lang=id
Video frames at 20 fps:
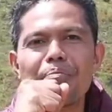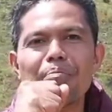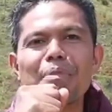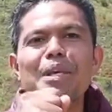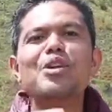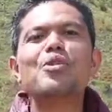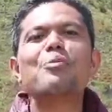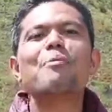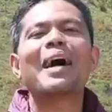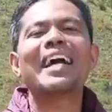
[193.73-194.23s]

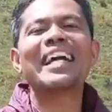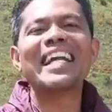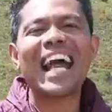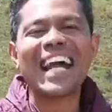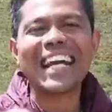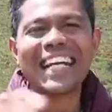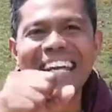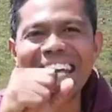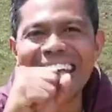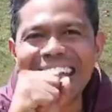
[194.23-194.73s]
Minuman
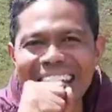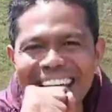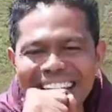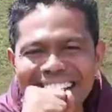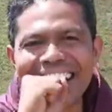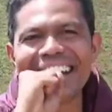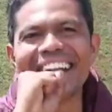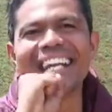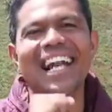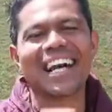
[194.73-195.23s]
yang
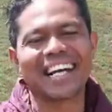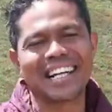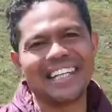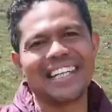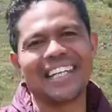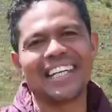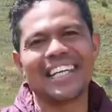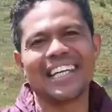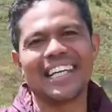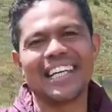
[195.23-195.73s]
dingin
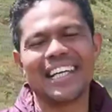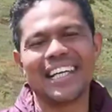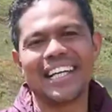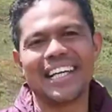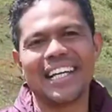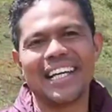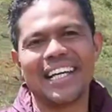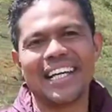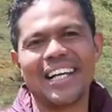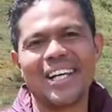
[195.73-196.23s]
lagi.
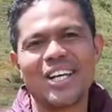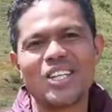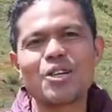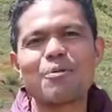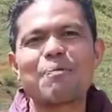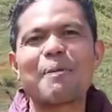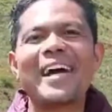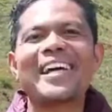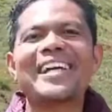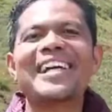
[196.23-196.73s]

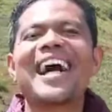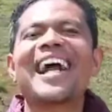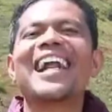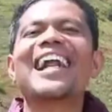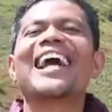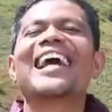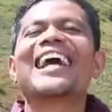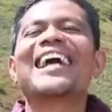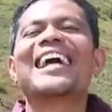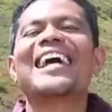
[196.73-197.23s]
Supaya
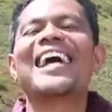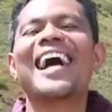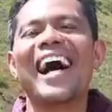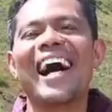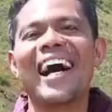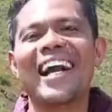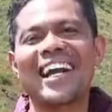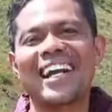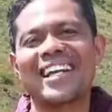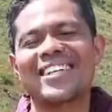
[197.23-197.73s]

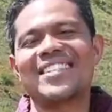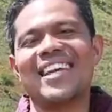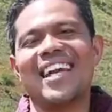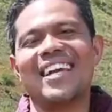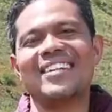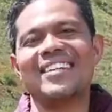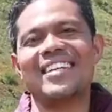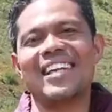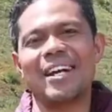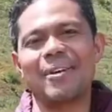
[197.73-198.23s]
lega
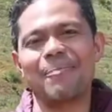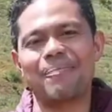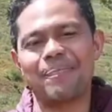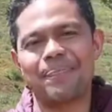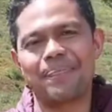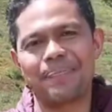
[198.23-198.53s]
rasanya.